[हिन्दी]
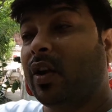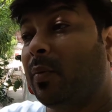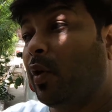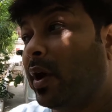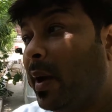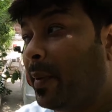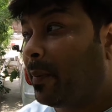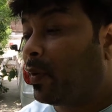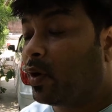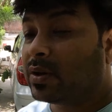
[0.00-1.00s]
तो हम लोग यहाँ पे
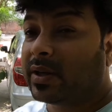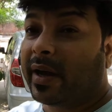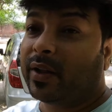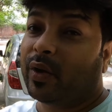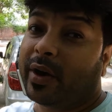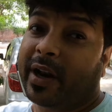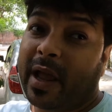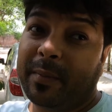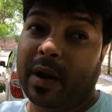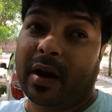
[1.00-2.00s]
पहुँच गए थोड़ा
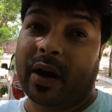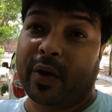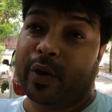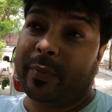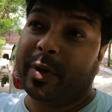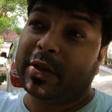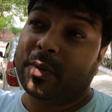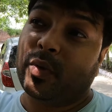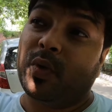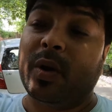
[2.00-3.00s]
टाइम लगा क्योंकि
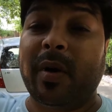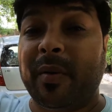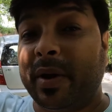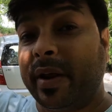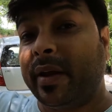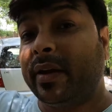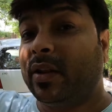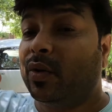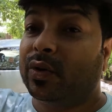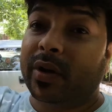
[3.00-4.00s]
बीच में गूगल बाबा ने
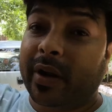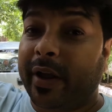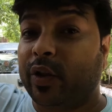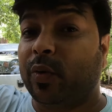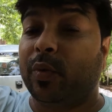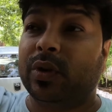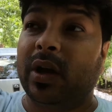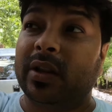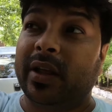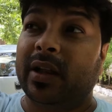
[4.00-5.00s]
इधर उधर खेतों में
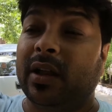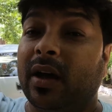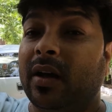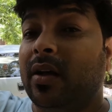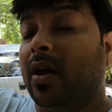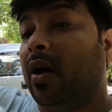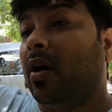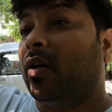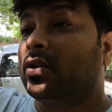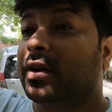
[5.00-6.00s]
उतार दिया था
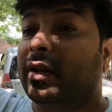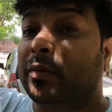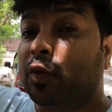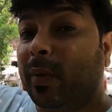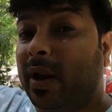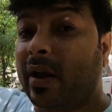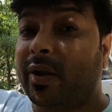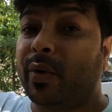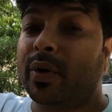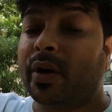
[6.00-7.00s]
और उसके बाद हम दोबारा
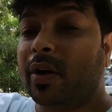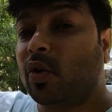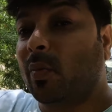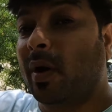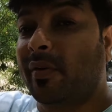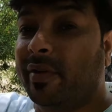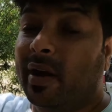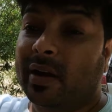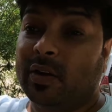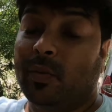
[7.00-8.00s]
यू टर्न घुमा
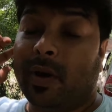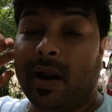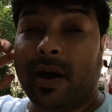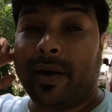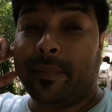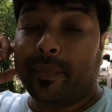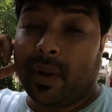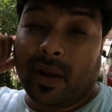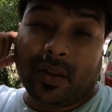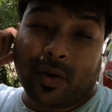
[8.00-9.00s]
फिरा के दोबारा आए
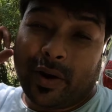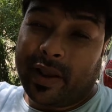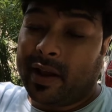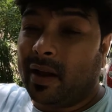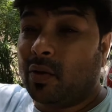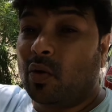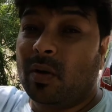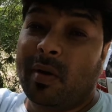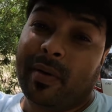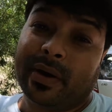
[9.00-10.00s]
तो ठीक है
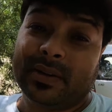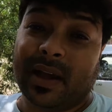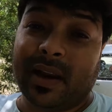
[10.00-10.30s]
गूगल बाबा के